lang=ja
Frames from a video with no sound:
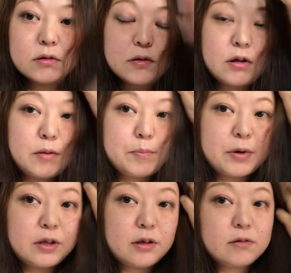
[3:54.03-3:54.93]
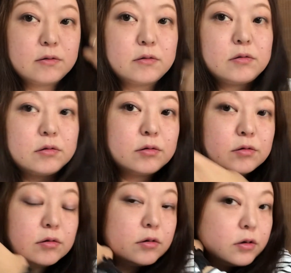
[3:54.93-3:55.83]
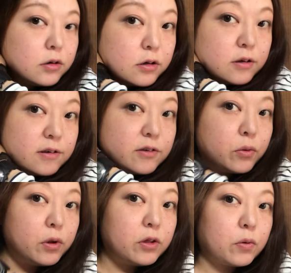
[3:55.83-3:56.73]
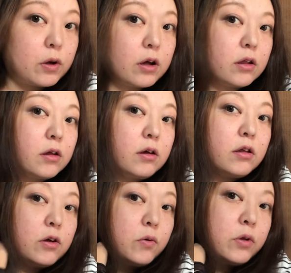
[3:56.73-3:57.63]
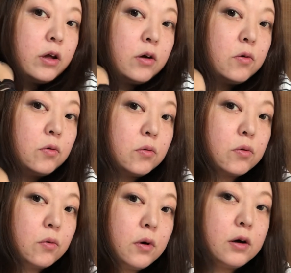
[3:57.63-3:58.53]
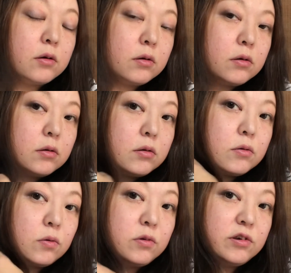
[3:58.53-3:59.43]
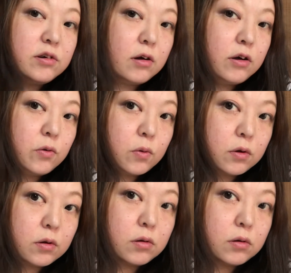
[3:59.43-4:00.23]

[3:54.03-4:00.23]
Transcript: 天パですストレートかけたいんだよね本当はどっちがいいのかな